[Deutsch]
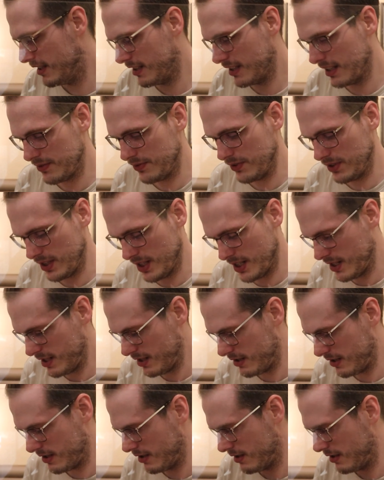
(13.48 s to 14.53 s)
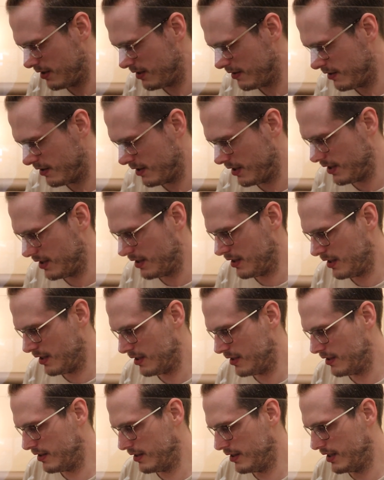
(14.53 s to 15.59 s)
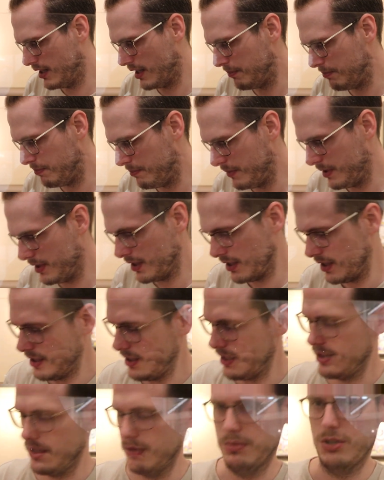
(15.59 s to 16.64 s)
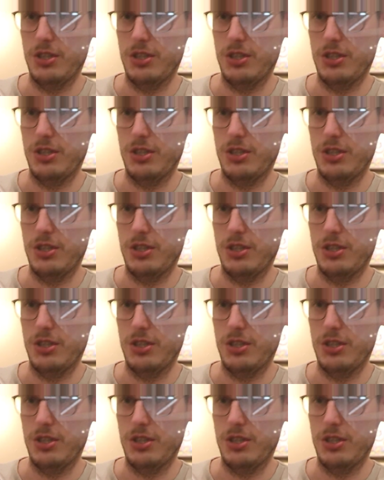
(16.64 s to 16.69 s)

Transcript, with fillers: Das wird nice. Ich habe mir das hier